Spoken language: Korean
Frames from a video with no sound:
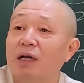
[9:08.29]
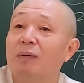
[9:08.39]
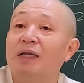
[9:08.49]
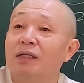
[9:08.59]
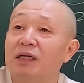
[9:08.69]

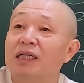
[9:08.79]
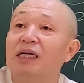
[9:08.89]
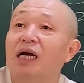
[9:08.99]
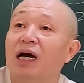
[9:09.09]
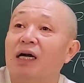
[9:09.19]

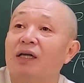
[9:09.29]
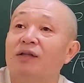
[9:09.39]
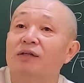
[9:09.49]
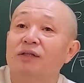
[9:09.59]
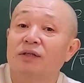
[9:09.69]
일반적인 간의
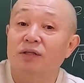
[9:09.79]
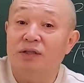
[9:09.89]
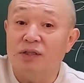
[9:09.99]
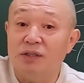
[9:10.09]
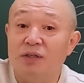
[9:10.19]

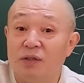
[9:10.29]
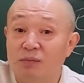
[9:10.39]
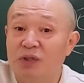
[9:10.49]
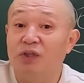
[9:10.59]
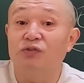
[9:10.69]
능력을
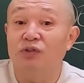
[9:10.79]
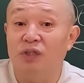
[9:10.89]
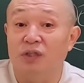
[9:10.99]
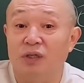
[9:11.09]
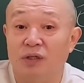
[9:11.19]
뛰어넘는 기운이
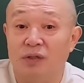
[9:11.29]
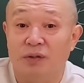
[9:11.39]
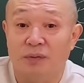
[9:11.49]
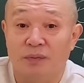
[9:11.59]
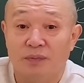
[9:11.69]
있는
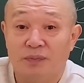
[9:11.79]
거거든.